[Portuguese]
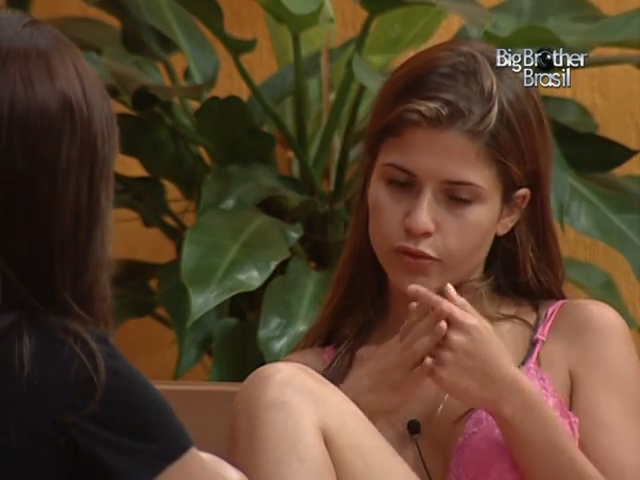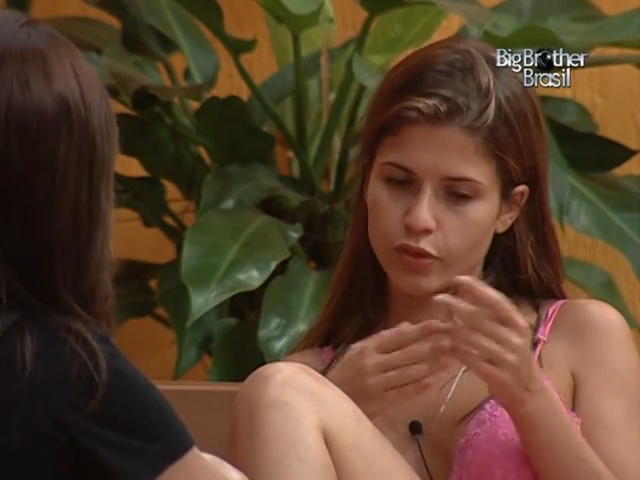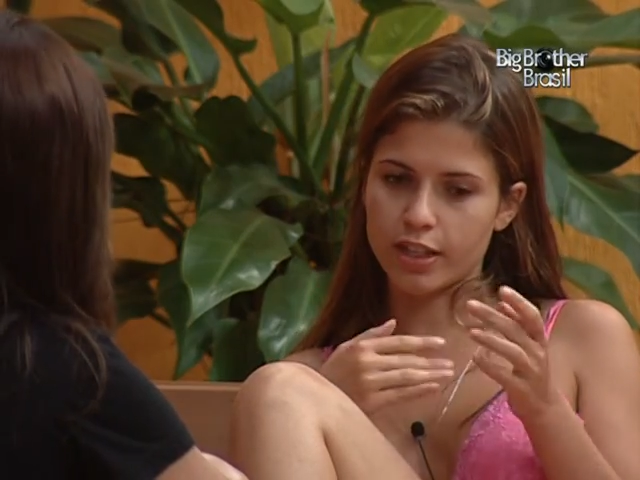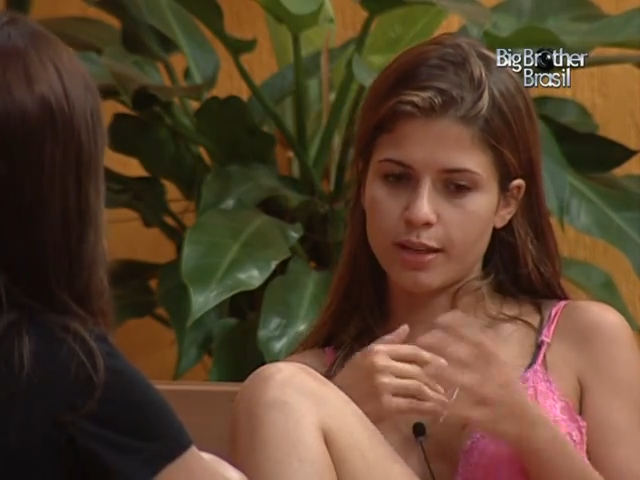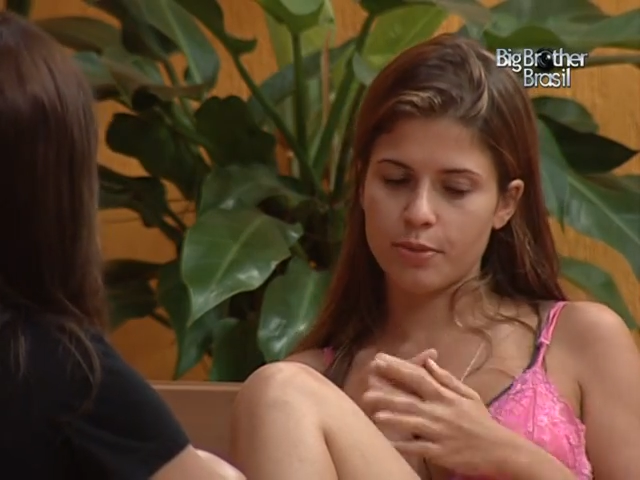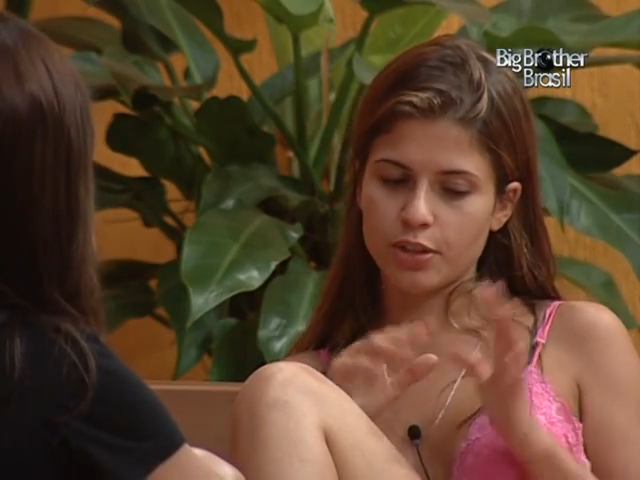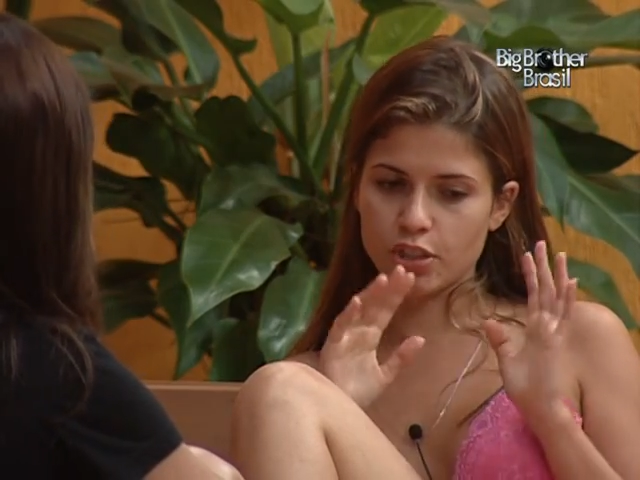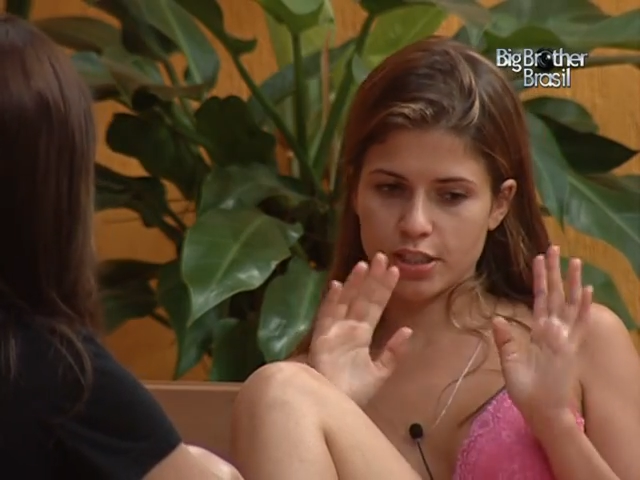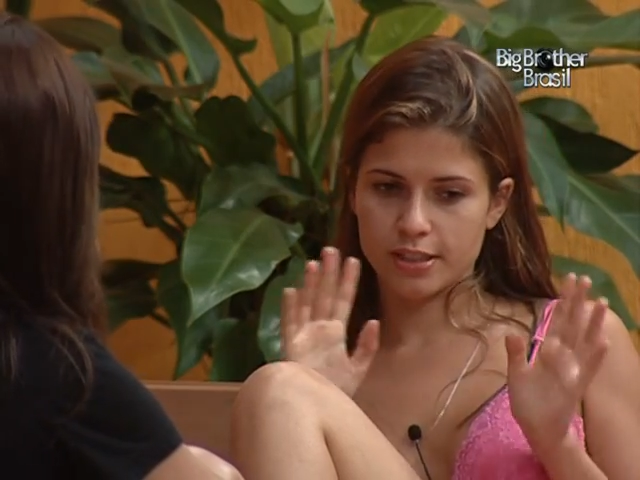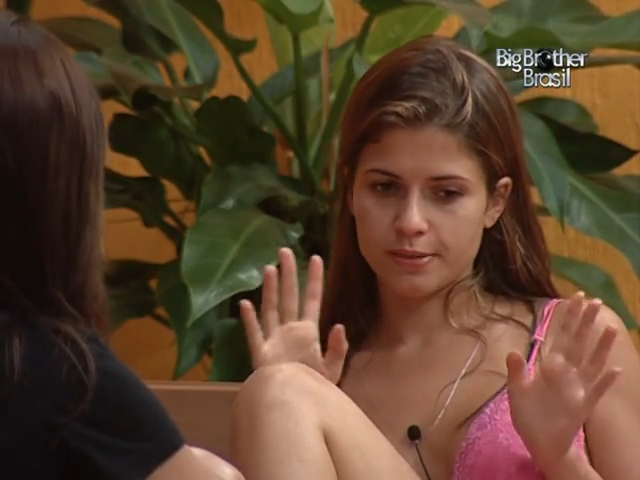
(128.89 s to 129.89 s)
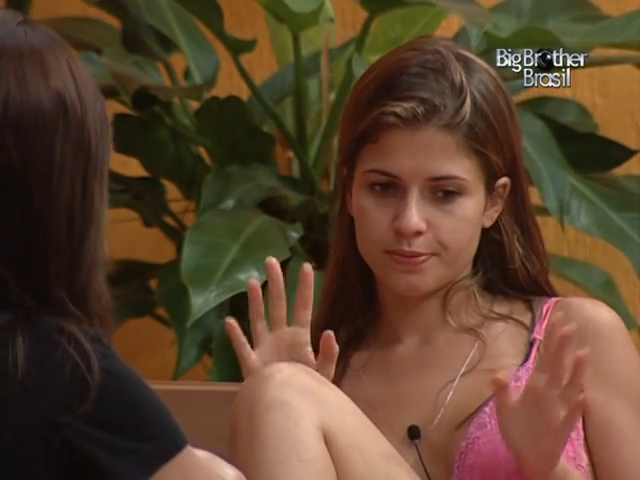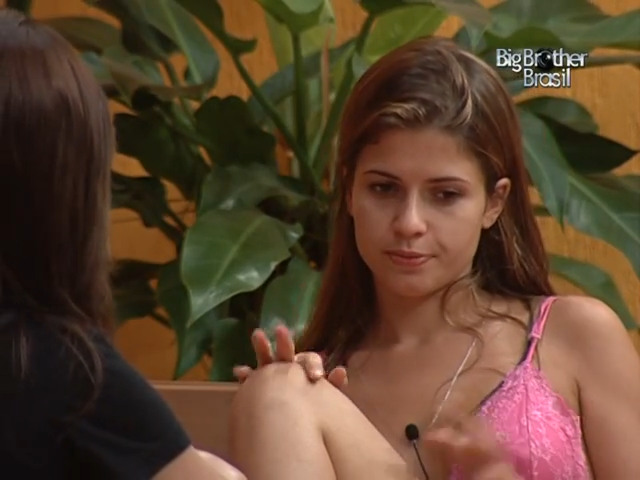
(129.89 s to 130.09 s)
foi o que ele me disse.